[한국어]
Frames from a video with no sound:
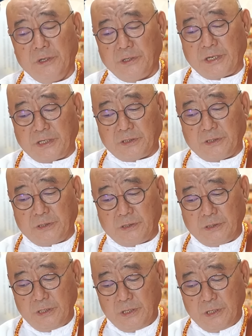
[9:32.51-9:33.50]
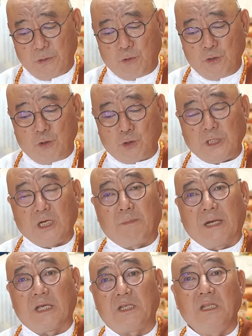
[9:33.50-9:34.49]
그래서 원희룡 씨가
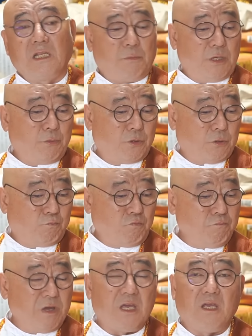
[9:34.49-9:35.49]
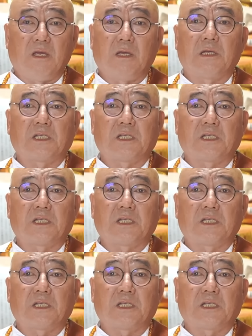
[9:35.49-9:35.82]
만약에 진다면 이분은 분명히